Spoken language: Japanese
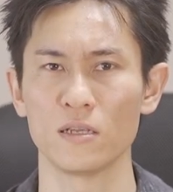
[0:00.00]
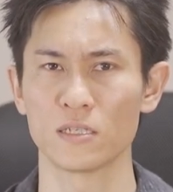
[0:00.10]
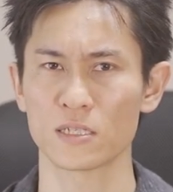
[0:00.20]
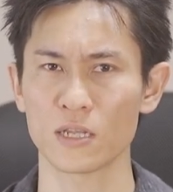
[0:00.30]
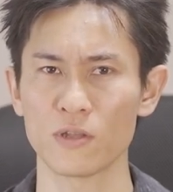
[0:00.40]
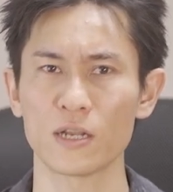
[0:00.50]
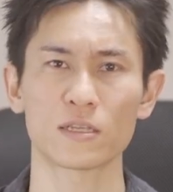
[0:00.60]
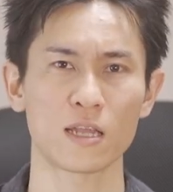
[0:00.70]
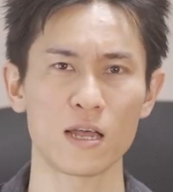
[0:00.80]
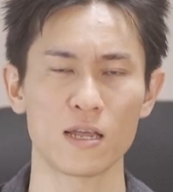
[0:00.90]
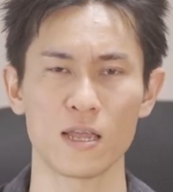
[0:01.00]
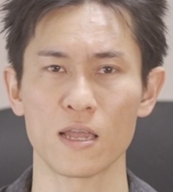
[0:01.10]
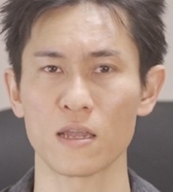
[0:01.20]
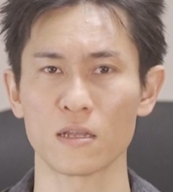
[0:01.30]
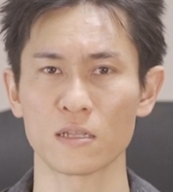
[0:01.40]
実際のやり方、
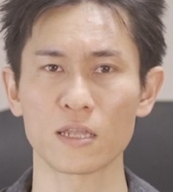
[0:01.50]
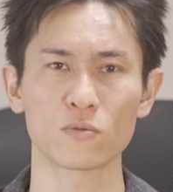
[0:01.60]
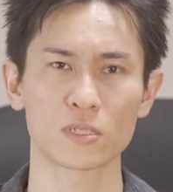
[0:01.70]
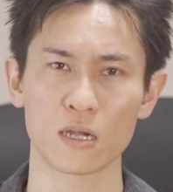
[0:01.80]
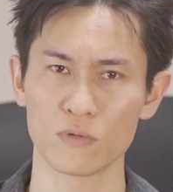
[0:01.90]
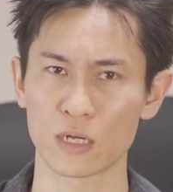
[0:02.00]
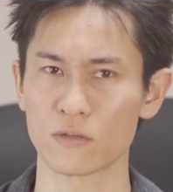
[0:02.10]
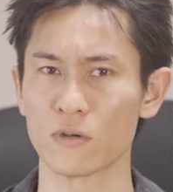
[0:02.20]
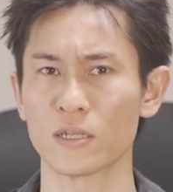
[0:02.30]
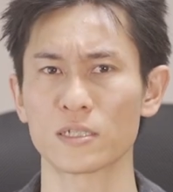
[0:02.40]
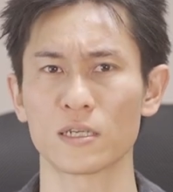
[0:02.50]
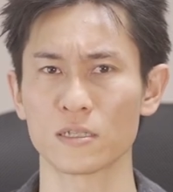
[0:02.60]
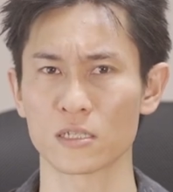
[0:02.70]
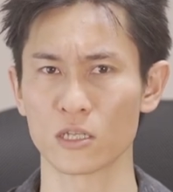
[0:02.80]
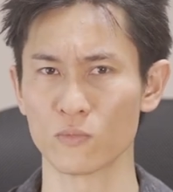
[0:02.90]
何を使うのかっていう話なん
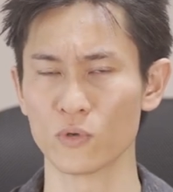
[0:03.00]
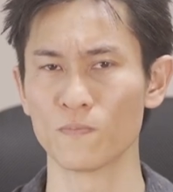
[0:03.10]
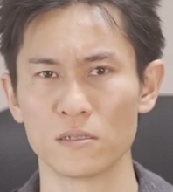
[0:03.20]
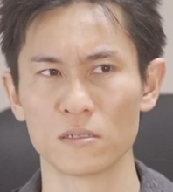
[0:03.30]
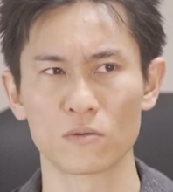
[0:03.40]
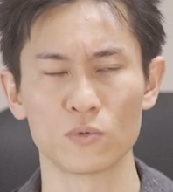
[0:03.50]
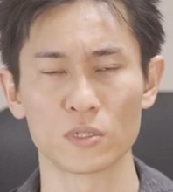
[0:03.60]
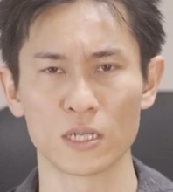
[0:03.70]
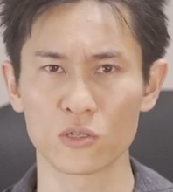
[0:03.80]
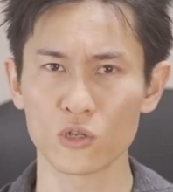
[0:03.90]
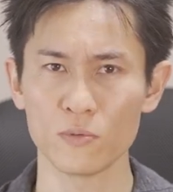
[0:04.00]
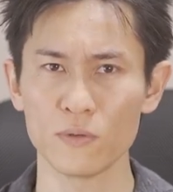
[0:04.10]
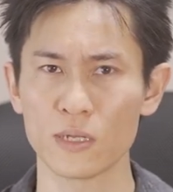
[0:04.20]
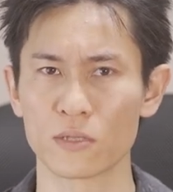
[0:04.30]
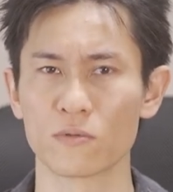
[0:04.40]
ですけども、この
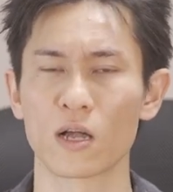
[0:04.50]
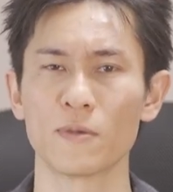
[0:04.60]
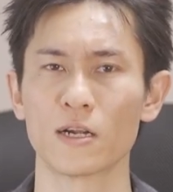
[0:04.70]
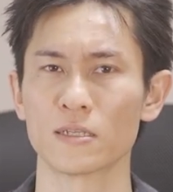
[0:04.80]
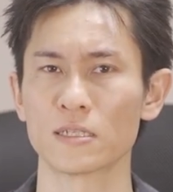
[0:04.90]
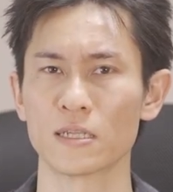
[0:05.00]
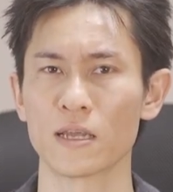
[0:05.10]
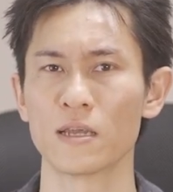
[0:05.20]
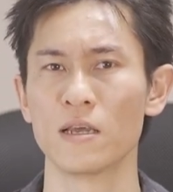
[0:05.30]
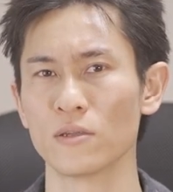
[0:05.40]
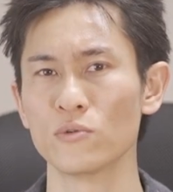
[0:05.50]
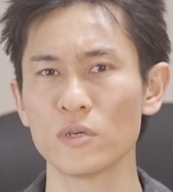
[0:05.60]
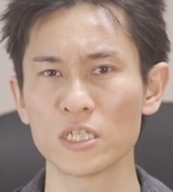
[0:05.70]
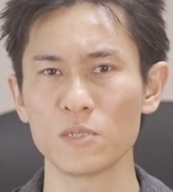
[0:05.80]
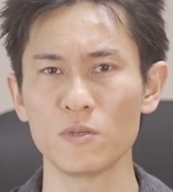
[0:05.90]
ZV-1 っていうカメラはですね、
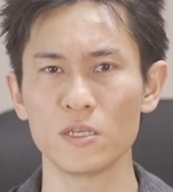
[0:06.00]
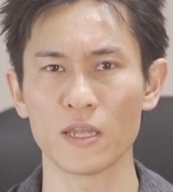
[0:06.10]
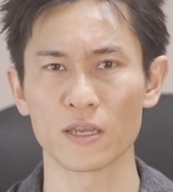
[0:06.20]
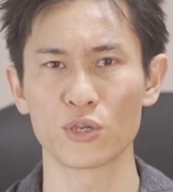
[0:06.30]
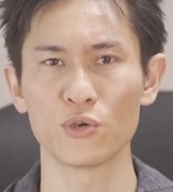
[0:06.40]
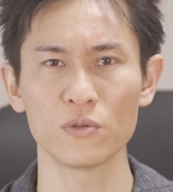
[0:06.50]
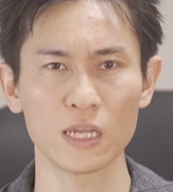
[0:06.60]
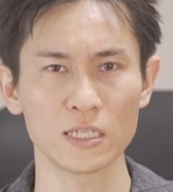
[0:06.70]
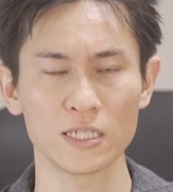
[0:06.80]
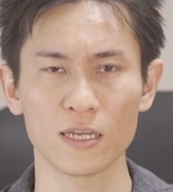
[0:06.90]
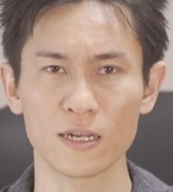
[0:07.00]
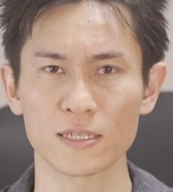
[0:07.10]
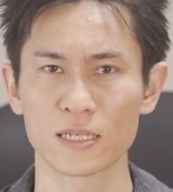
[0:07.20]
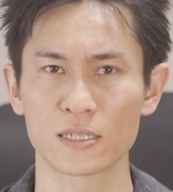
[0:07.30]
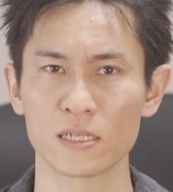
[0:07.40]
USB で給電しながら
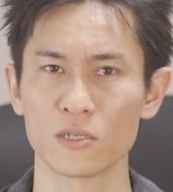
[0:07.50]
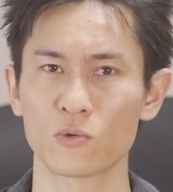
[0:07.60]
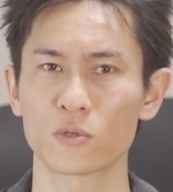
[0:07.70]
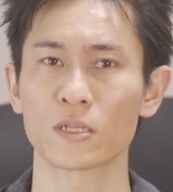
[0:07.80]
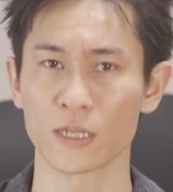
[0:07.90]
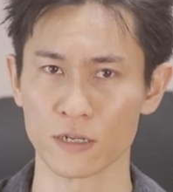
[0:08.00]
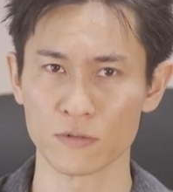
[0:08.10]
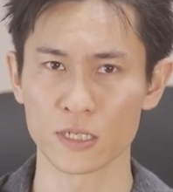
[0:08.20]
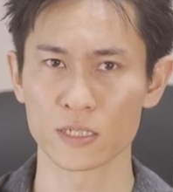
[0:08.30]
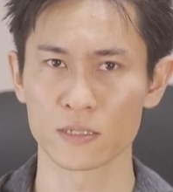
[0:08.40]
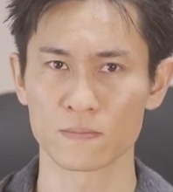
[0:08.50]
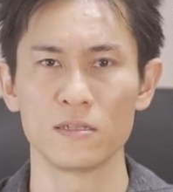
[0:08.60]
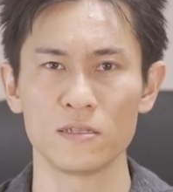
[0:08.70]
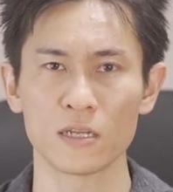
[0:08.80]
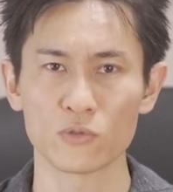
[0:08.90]
撮影することができるんです。
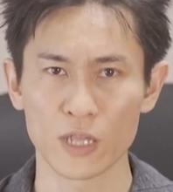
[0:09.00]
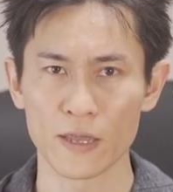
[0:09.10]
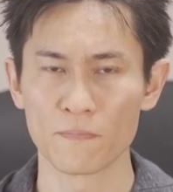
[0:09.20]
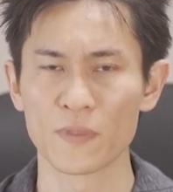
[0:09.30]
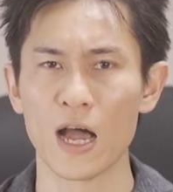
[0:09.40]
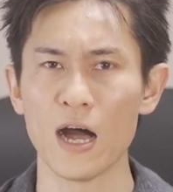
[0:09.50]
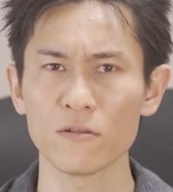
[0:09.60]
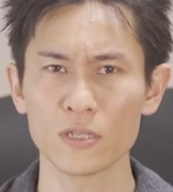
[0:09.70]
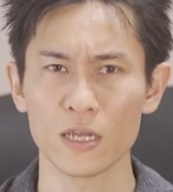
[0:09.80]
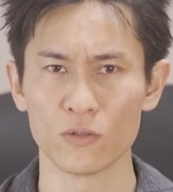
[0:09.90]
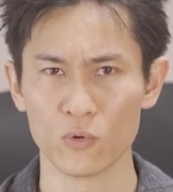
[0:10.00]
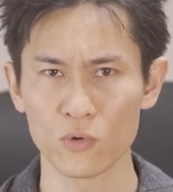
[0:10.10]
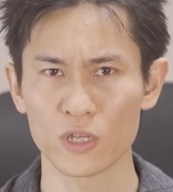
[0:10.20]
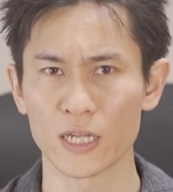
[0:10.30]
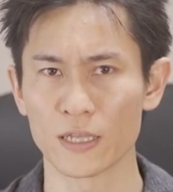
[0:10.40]
なのである程度
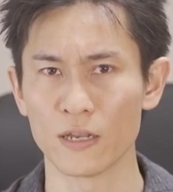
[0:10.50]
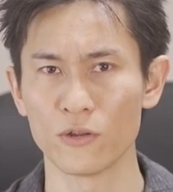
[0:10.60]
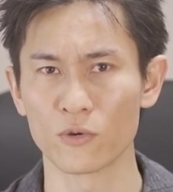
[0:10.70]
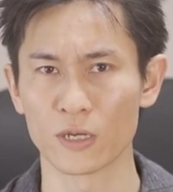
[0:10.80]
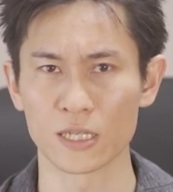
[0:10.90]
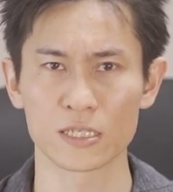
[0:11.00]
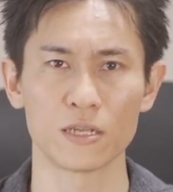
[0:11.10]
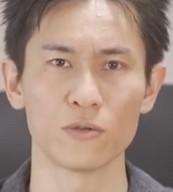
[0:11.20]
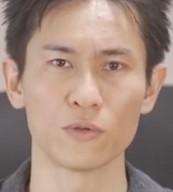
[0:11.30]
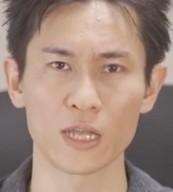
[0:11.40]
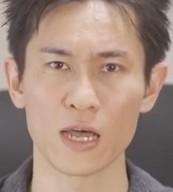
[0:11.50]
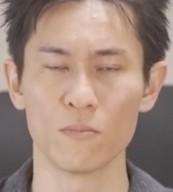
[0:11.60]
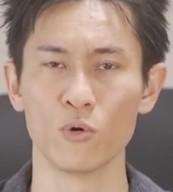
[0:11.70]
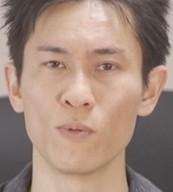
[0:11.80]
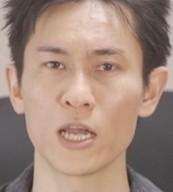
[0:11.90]
大きな電力が出せるような
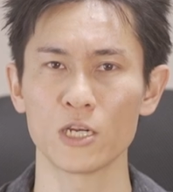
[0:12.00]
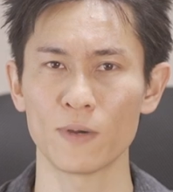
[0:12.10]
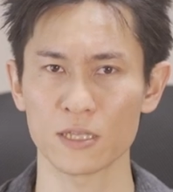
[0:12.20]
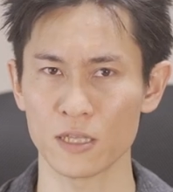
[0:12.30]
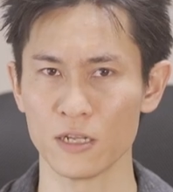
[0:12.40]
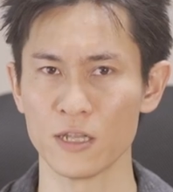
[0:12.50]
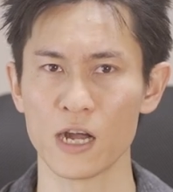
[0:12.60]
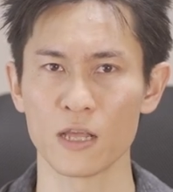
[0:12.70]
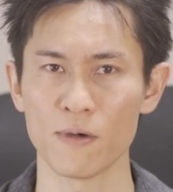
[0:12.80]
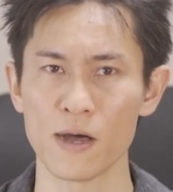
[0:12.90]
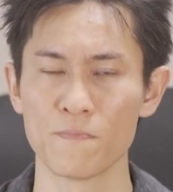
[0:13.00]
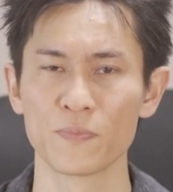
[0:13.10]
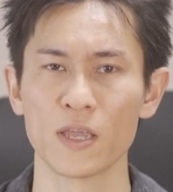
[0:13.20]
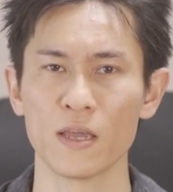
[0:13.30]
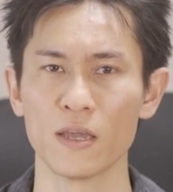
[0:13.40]
モバイルバッテリーであれば、
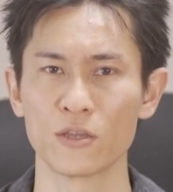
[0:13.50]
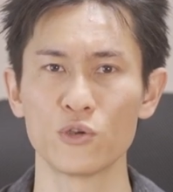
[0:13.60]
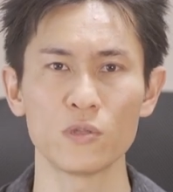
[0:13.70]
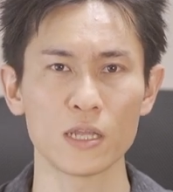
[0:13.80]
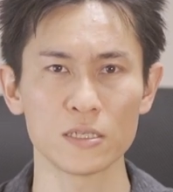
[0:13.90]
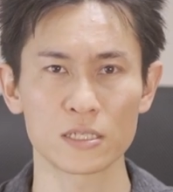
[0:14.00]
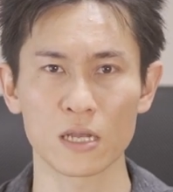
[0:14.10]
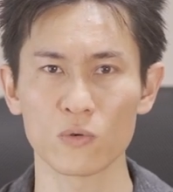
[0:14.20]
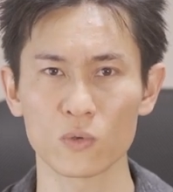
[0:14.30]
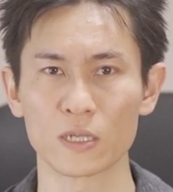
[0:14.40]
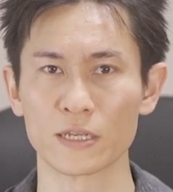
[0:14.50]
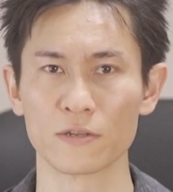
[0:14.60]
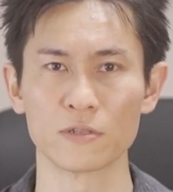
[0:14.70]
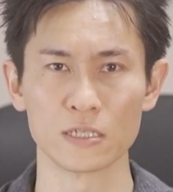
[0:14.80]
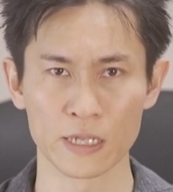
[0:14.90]
給電に使うことができ
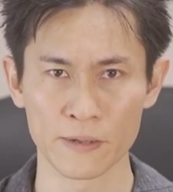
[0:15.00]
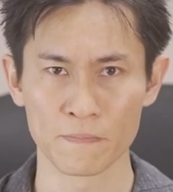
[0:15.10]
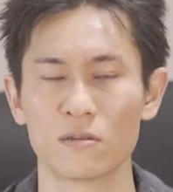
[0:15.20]
るんですね。